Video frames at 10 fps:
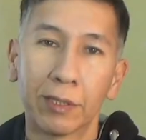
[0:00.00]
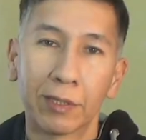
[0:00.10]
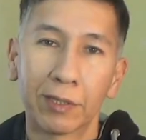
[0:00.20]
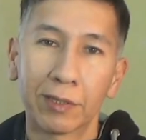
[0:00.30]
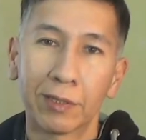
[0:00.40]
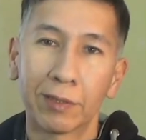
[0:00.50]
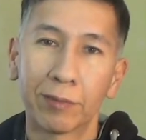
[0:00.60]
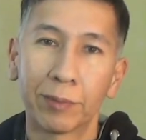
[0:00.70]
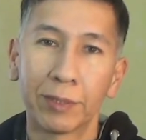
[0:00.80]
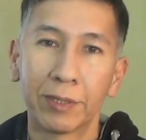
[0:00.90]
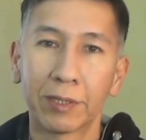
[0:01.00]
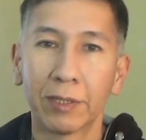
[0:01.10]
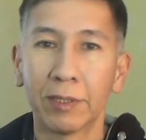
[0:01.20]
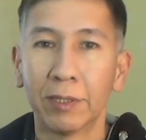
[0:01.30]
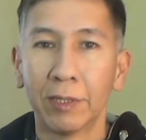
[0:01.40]
Касанов
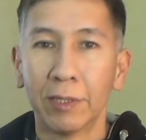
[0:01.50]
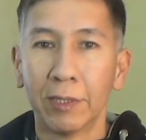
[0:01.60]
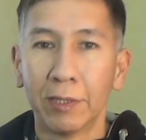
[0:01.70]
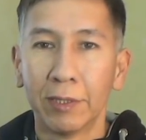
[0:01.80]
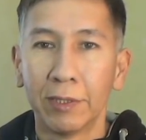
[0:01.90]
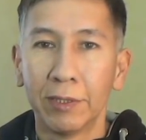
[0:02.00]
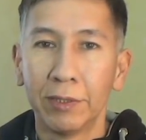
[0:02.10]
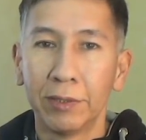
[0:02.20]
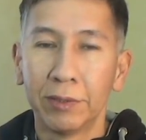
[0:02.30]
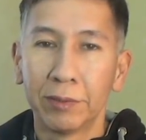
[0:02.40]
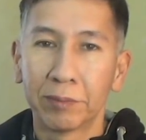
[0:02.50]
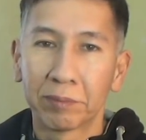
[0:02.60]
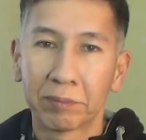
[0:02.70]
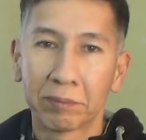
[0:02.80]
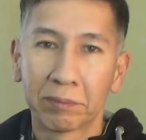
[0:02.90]
проиграл, и
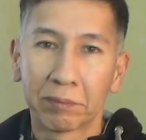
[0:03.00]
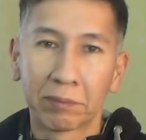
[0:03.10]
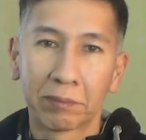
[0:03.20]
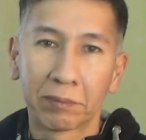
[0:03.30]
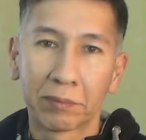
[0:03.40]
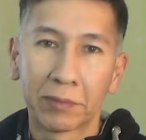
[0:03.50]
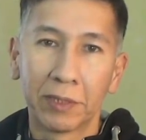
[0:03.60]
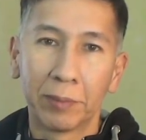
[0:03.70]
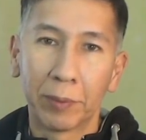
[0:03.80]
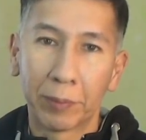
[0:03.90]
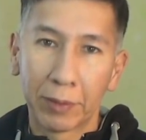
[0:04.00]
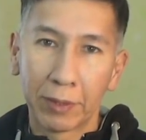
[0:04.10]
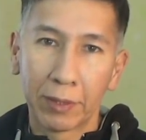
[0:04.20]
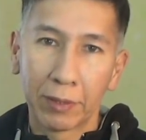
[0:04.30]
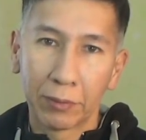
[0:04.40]
типа
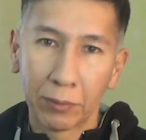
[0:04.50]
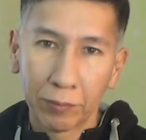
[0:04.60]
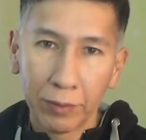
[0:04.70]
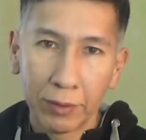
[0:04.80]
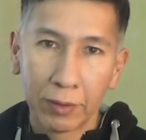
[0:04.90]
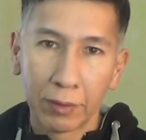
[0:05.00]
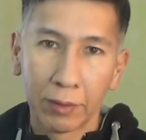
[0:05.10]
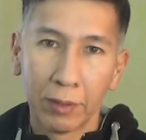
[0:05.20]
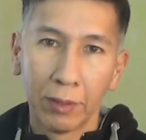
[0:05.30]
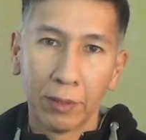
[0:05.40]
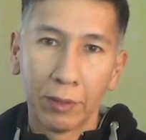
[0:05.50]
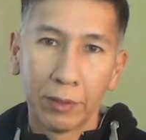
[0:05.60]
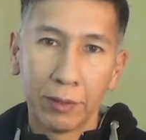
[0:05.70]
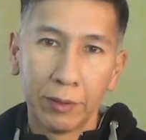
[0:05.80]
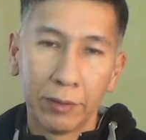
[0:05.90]
проиграл, но он выиграл.
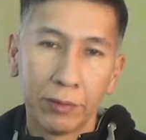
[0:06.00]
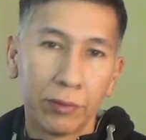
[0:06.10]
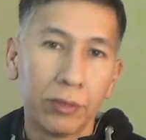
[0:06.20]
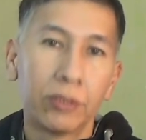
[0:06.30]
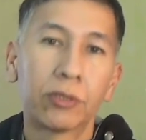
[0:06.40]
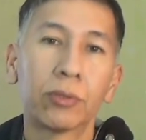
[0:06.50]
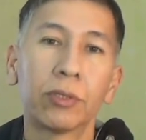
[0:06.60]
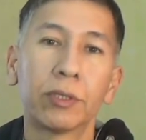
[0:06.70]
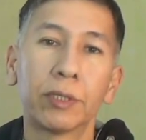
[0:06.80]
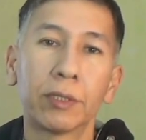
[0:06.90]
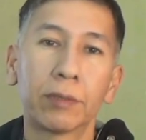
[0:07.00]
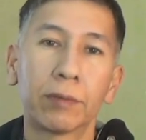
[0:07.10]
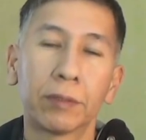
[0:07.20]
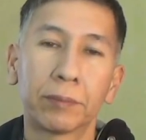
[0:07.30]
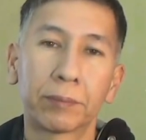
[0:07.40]
И, и что из
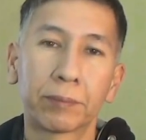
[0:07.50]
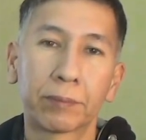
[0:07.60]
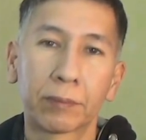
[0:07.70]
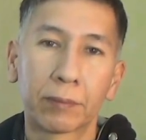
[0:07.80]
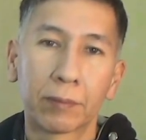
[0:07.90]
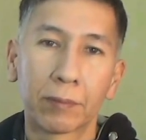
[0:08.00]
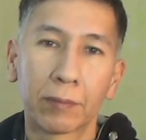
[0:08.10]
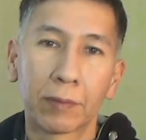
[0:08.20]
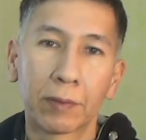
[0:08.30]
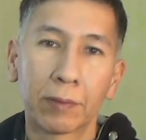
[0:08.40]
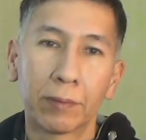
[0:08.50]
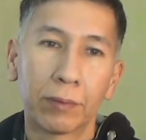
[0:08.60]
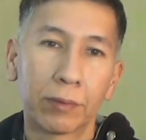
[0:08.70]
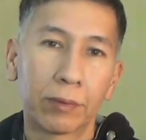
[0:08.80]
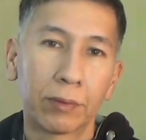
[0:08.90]
этого?
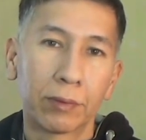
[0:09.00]
Вот.